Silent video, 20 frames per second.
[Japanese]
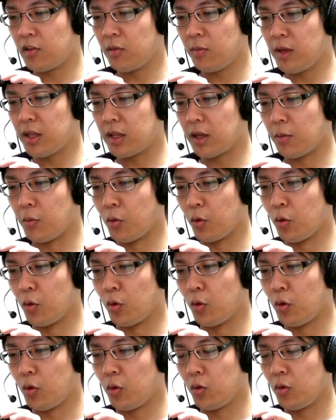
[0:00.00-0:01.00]
集めた模
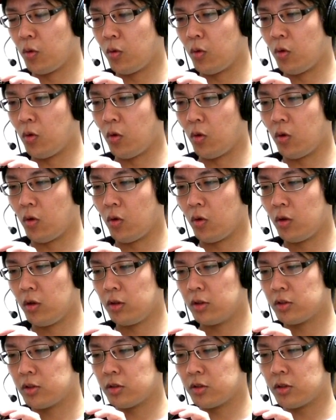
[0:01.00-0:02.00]
様を、
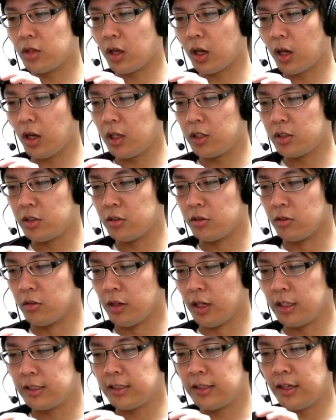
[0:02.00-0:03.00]
釣った回数、
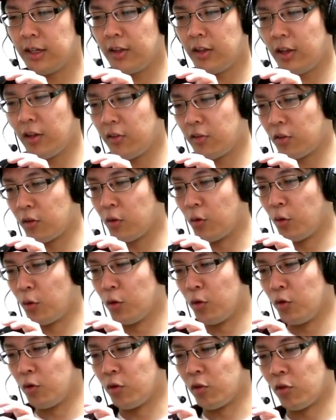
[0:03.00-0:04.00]
SNS
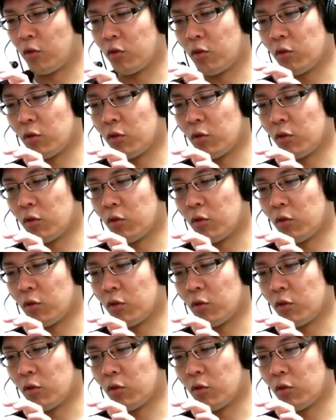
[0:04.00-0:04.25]
共有数。